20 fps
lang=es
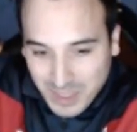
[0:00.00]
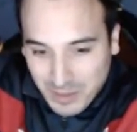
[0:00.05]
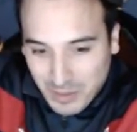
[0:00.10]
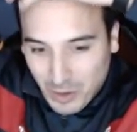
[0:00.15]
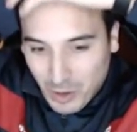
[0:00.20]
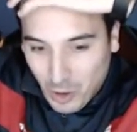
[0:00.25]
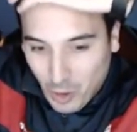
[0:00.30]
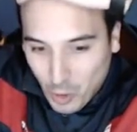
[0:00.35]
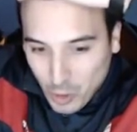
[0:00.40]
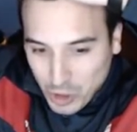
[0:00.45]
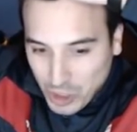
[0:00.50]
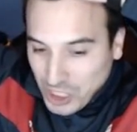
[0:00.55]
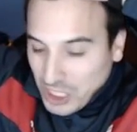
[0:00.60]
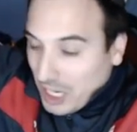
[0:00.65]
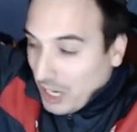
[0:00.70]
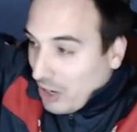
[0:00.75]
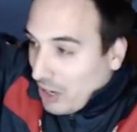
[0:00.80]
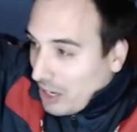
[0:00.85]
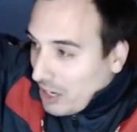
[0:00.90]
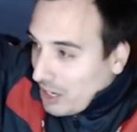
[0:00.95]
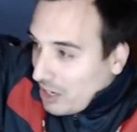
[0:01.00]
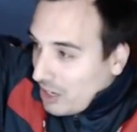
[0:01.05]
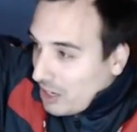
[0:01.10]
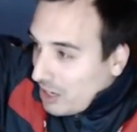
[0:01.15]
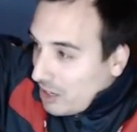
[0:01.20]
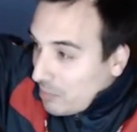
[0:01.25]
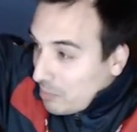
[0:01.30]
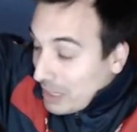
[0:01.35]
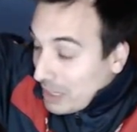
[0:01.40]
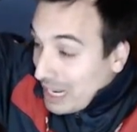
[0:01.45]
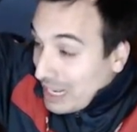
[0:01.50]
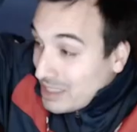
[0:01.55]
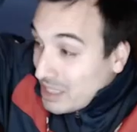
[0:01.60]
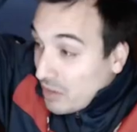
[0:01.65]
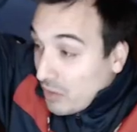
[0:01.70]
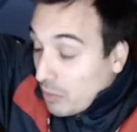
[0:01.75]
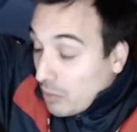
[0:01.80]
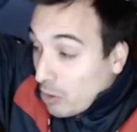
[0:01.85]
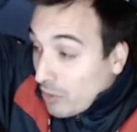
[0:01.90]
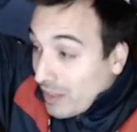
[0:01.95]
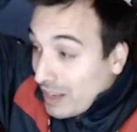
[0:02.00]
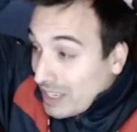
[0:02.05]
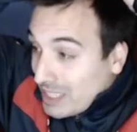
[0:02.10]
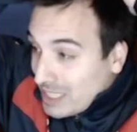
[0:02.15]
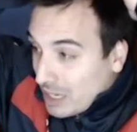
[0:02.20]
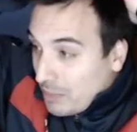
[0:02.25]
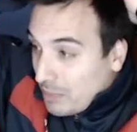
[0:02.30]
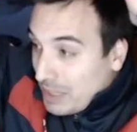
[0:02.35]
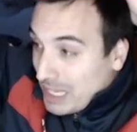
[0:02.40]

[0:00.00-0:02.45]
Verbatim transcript: Hostia. Penalti a favor del Sevilla,